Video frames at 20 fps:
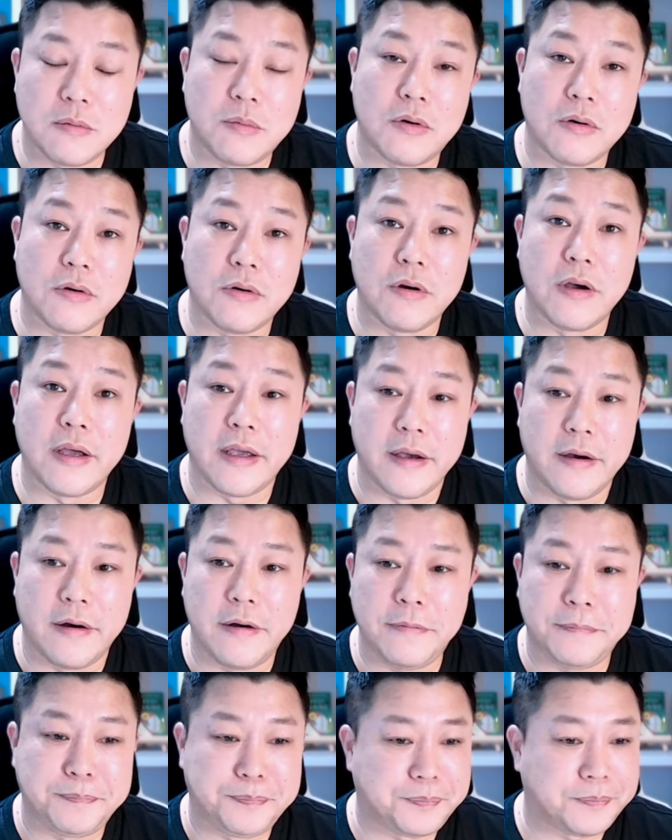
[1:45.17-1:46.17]
가져볼
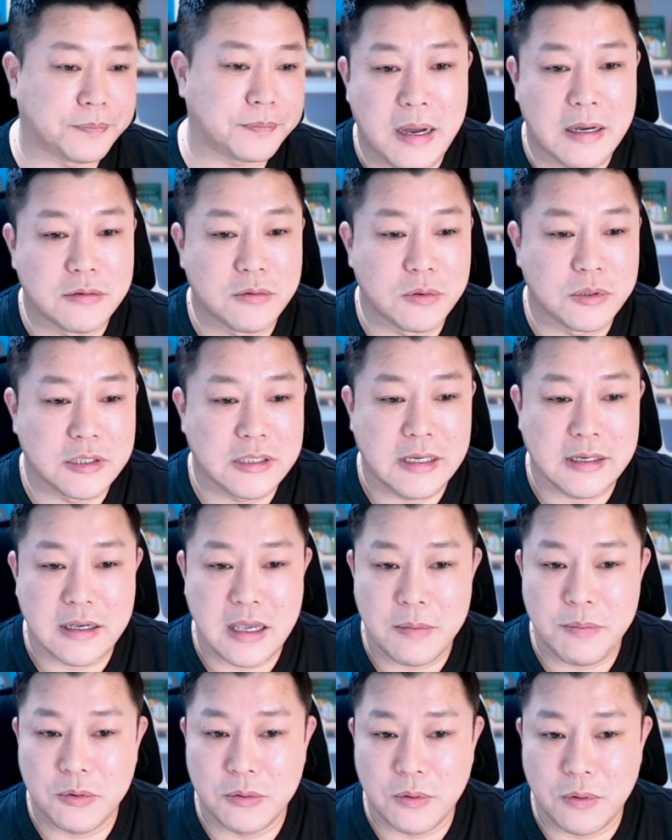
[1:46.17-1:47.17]
거예요. 어, 방송
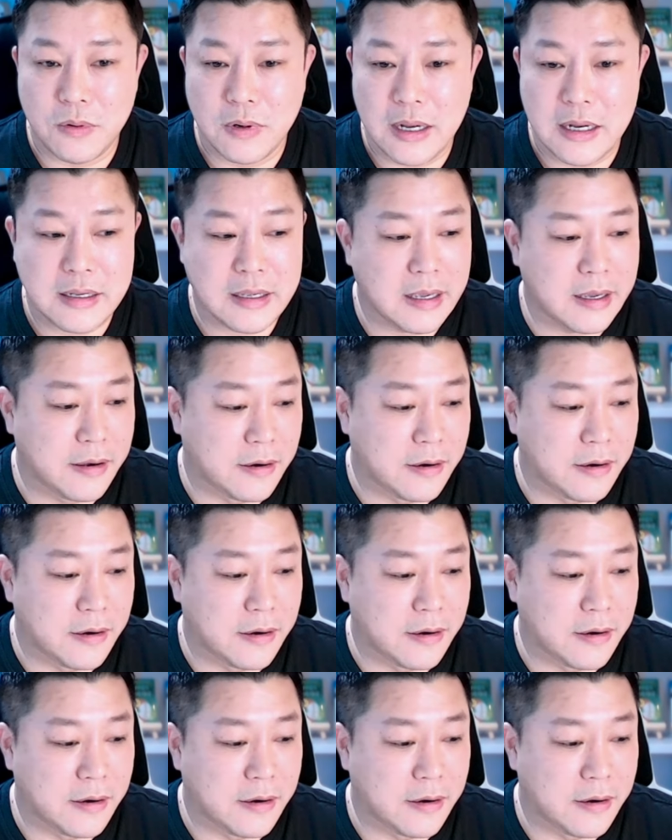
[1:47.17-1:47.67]
시작해 보도록